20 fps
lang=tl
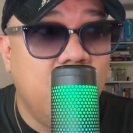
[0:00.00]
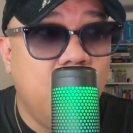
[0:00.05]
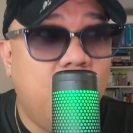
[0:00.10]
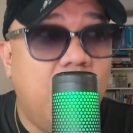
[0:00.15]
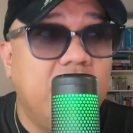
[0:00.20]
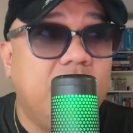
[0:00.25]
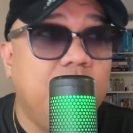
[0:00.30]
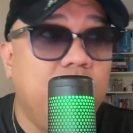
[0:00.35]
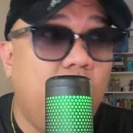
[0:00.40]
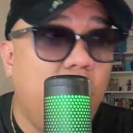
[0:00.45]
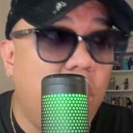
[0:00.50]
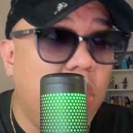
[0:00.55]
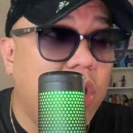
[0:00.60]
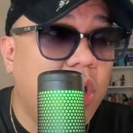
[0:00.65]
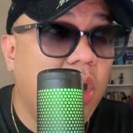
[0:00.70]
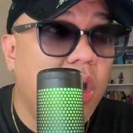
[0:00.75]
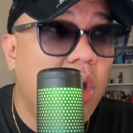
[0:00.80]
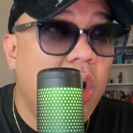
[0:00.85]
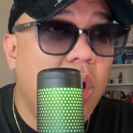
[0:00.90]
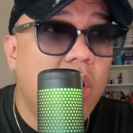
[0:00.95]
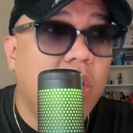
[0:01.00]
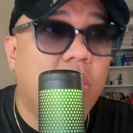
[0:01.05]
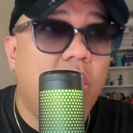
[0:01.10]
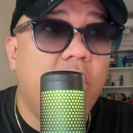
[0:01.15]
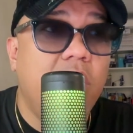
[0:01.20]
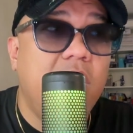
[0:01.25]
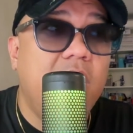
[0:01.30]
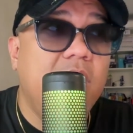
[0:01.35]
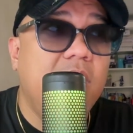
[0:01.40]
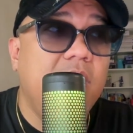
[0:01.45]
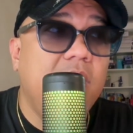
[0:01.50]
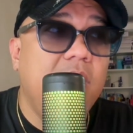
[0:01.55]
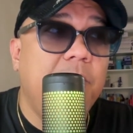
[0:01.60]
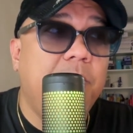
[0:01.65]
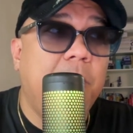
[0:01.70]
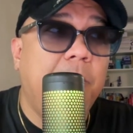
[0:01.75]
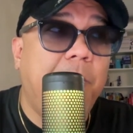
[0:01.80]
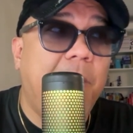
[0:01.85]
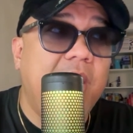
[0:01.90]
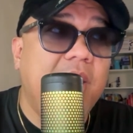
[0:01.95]
What more, kung
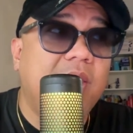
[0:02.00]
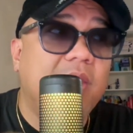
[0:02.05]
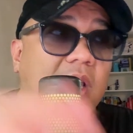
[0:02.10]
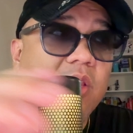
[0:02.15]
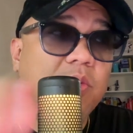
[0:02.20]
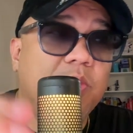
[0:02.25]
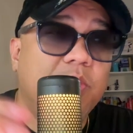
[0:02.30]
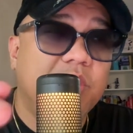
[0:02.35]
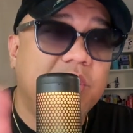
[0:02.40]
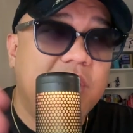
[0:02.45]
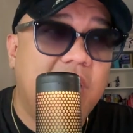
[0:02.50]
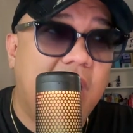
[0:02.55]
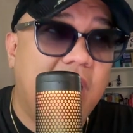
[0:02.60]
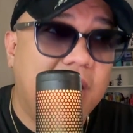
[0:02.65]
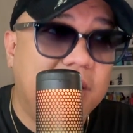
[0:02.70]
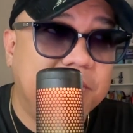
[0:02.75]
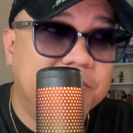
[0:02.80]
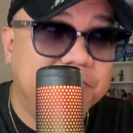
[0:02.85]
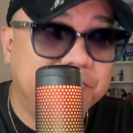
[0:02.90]
ipipaid ano mo siya,